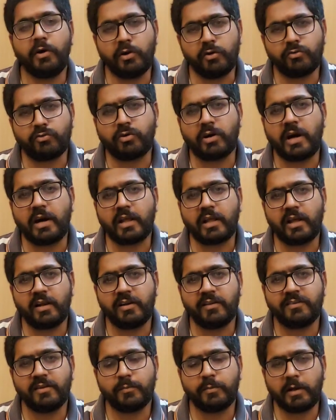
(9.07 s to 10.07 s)
वीडियो स्टार्ट
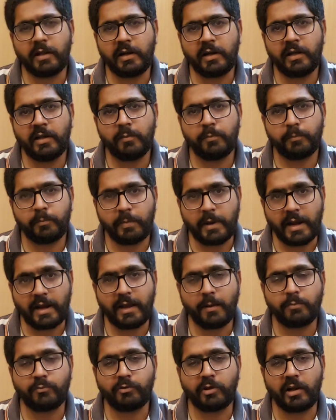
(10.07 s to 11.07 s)
करने से पहले
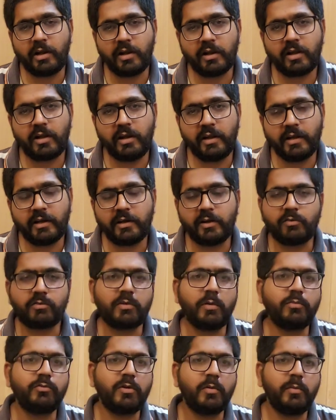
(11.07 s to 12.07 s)
बैकअप चैनल का लिंक
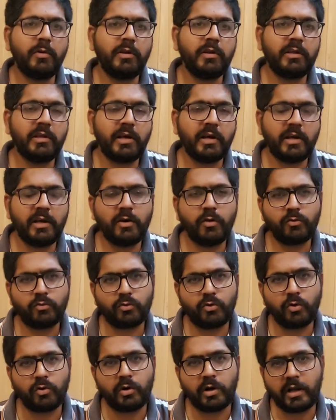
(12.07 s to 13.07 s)
डिस्क्रिप्शन में दिया है
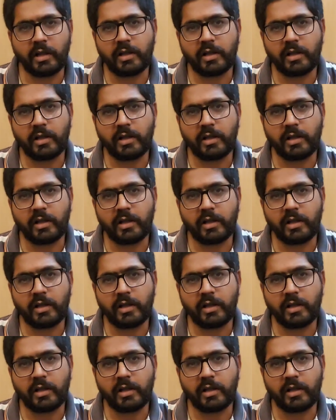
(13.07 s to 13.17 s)
उसको